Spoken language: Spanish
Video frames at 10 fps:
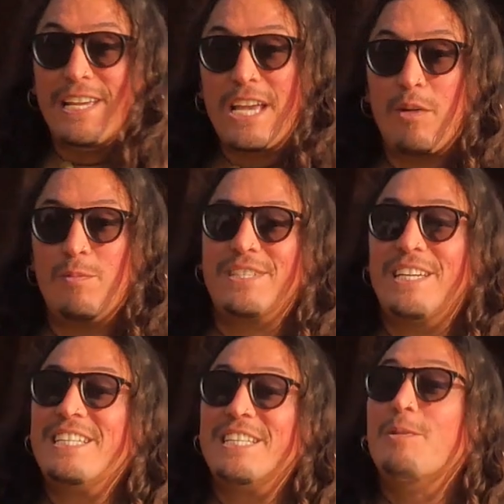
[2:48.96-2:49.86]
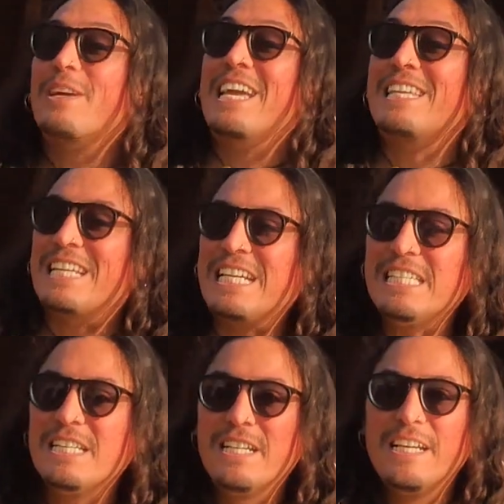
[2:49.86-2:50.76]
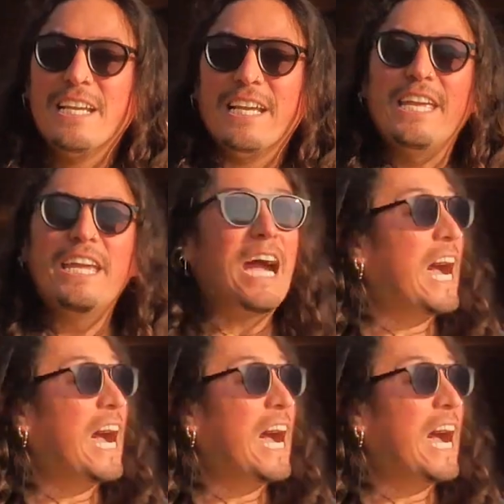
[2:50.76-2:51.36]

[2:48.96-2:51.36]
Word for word: leña como están haciendo aquí atrás y